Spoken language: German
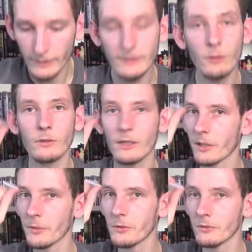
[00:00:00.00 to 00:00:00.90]
So,
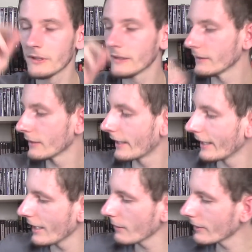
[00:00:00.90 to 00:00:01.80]
nachdem ich nun diesen
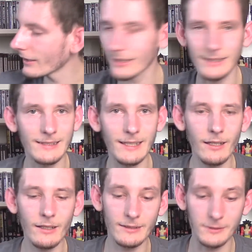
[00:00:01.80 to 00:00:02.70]
Kleber sehr